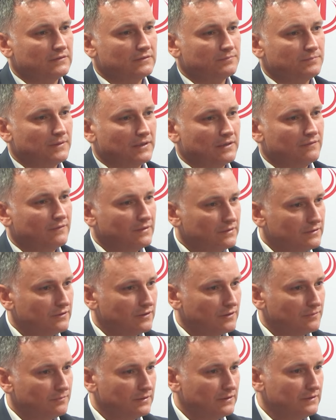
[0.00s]
spakować
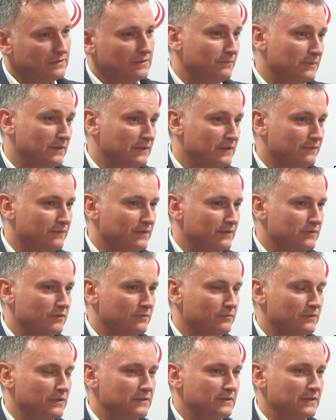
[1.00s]
torbę i zameldować
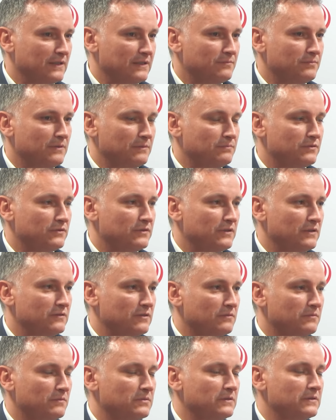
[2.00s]
się u nas na izbie
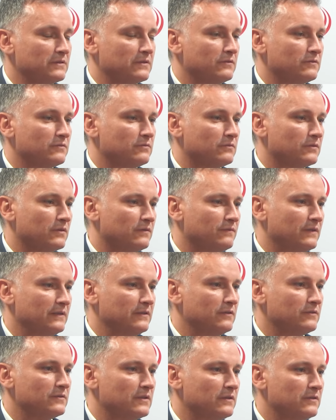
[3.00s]
przyjęć, żeby być
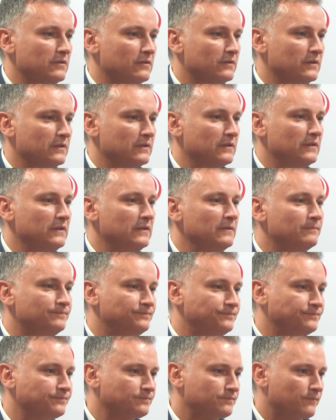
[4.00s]
skonsultowany, oceniony i
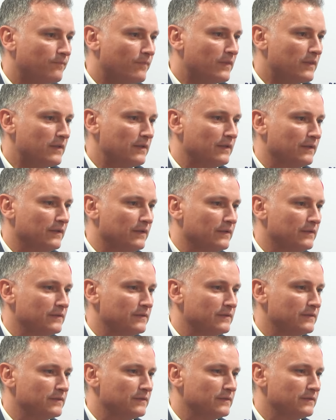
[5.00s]

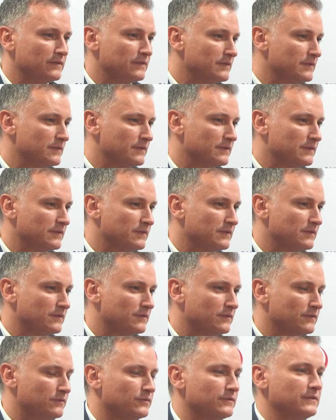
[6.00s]

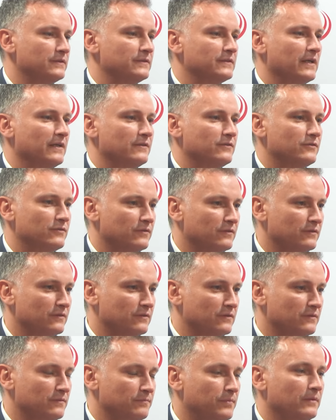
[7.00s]
Yy, uzyskać
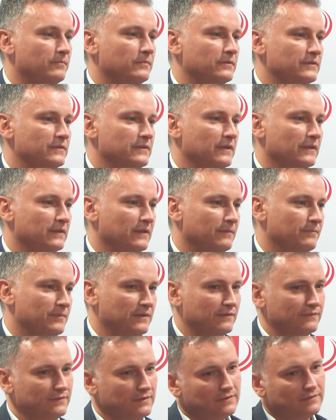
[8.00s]
yy, pomoc tak
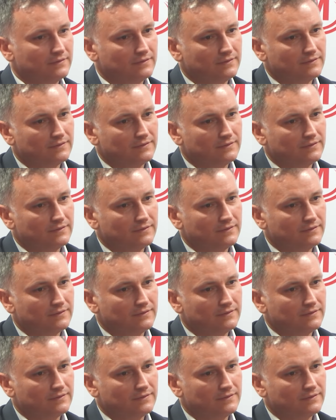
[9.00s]
naprawdę.